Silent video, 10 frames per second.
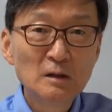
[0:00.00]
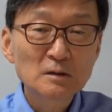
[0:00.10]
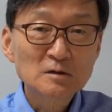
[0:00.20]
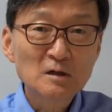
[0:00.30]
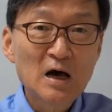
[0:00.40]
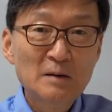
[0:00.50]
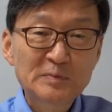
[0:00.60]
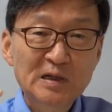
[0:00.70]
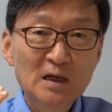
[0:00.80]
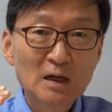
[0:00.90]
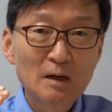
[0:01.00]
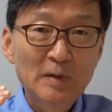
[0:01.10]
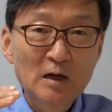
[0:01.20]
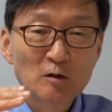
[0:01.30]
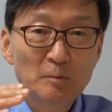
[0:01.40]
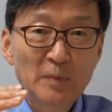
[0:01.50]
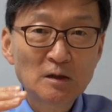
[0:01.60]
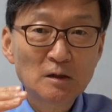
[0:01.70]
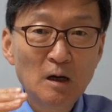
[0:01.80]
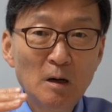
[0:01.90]
서아프리카 바로 옆에
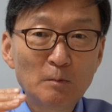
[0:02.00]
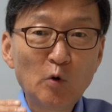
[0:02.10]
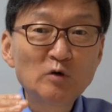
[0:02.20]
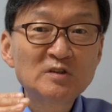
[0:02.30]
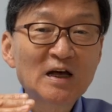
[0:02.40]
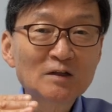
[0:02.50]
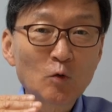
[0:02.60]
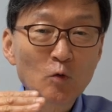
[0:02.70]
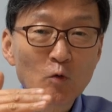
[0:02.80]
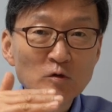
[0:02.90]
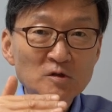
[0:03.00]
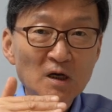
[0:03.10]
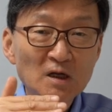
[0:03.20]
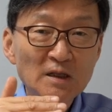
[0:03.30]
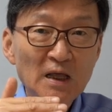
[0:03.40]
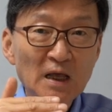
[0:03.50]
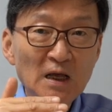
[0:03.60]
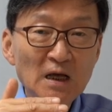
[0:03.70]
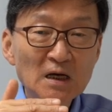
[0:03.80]
있는 보자도로 곳이 있는데